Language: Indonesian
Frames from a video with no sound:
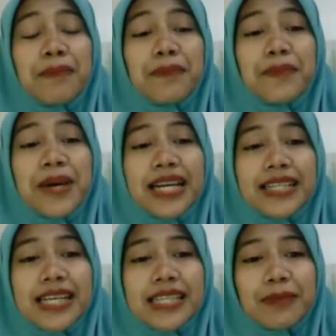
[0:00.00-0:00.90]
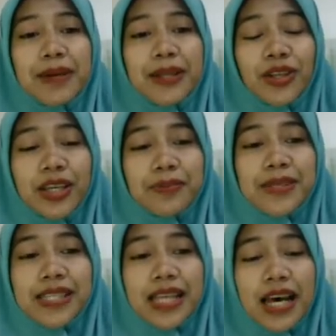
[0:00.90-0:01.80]
Bahan dasar patung yang
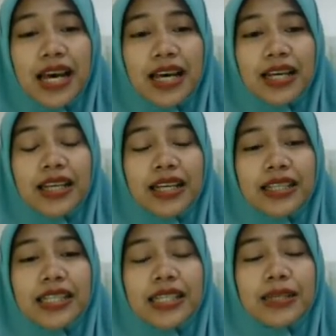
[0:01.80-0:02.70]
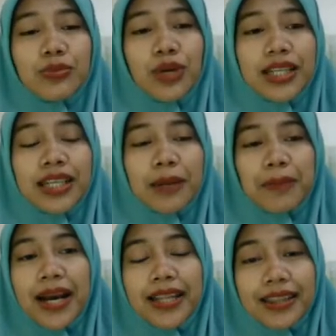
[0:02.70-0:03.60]
bisa dibuat dengan
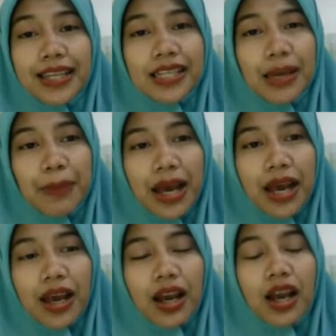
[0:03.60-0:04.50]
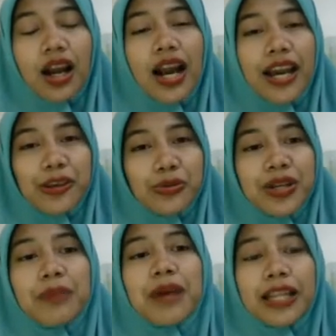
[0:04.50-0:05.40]
pahat tadi apa? Kayu
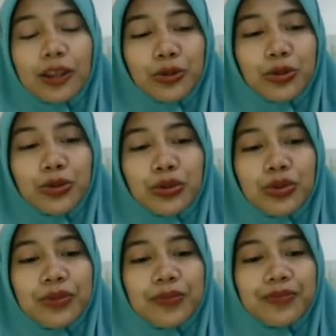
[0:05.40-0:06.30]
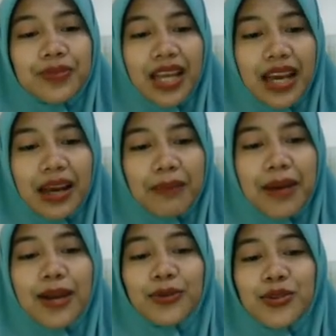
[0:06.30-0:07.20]
dan batu. Nah,
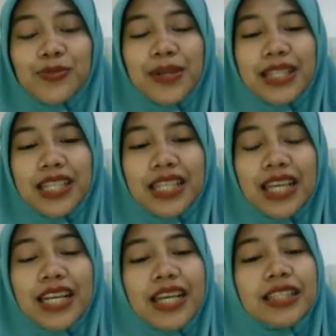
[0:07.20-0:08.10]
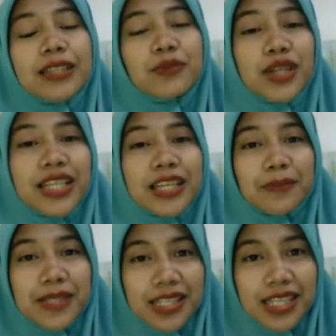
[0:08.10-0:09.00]
palu itu seperti ini. Ada yang terbuat dari
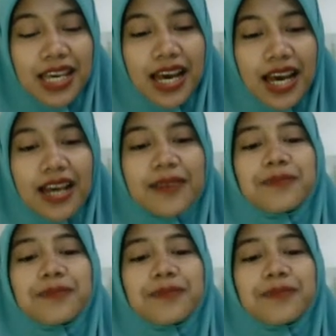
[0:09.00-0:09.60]
besi ya.